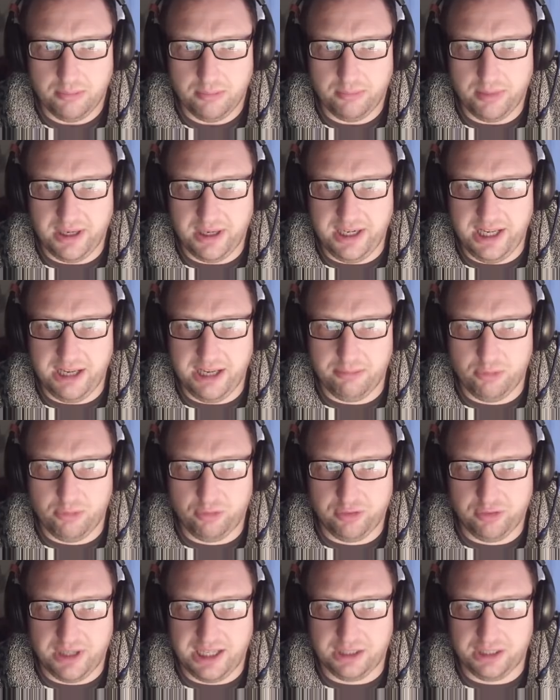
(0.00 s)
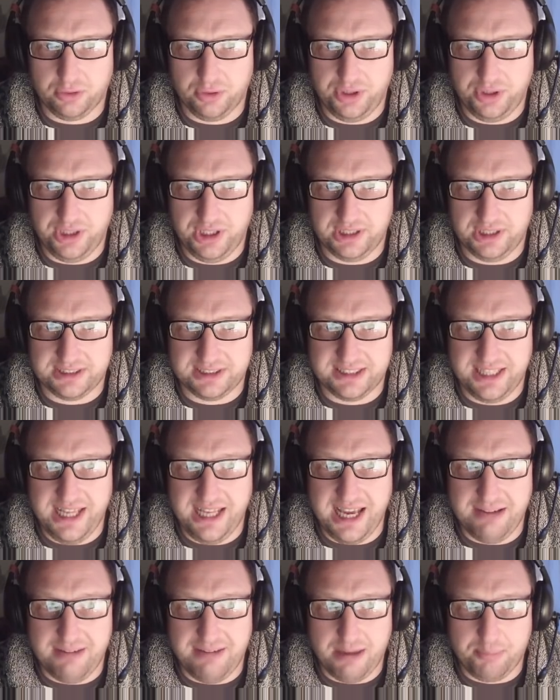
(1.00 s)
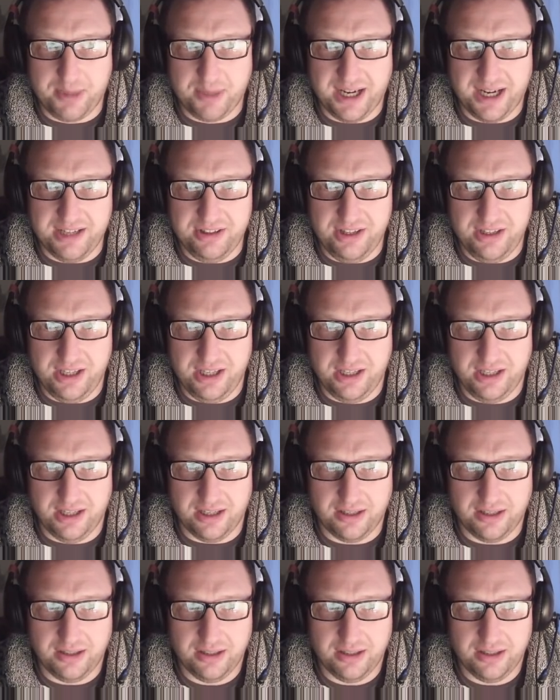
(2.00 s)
По левому флангу иди. Слева обходи!